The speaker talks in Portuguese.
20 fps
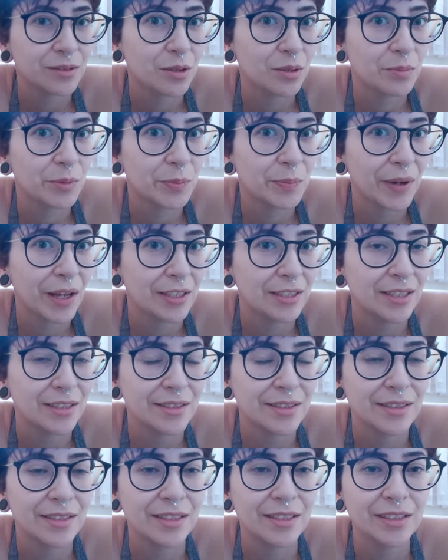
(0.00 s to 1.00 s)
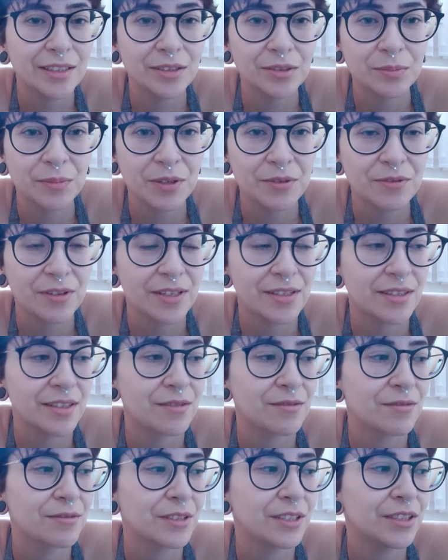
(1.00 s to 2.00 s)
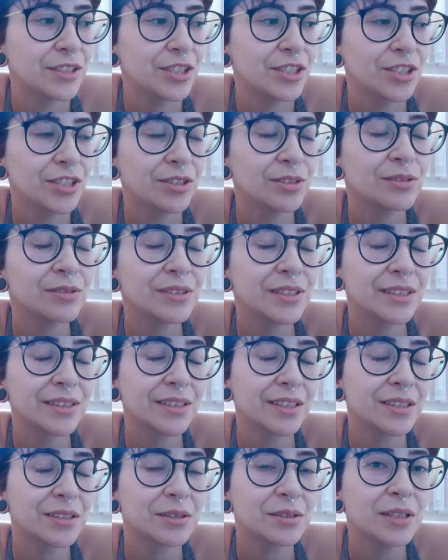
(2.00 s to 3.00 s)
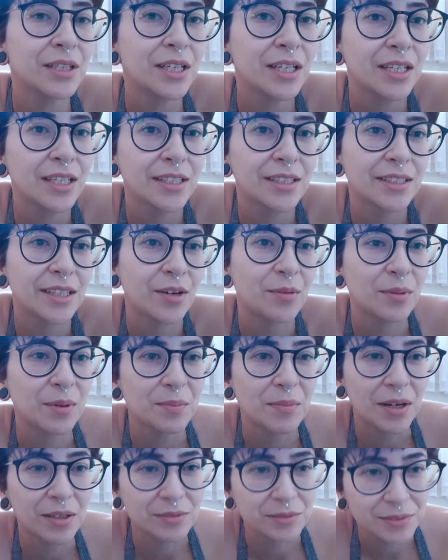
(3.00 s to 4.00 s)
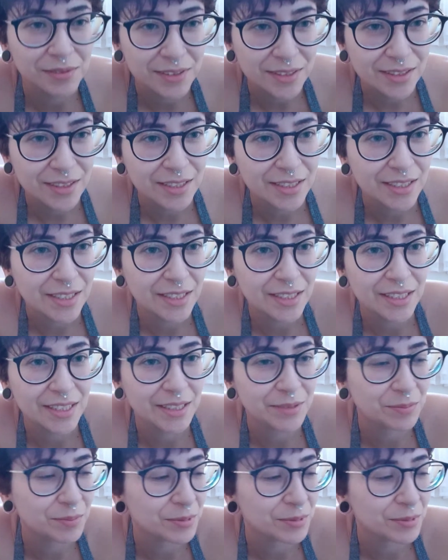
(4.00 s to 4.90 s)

como palhacinha numa festa infantil, então Tá uma baguncinha aqui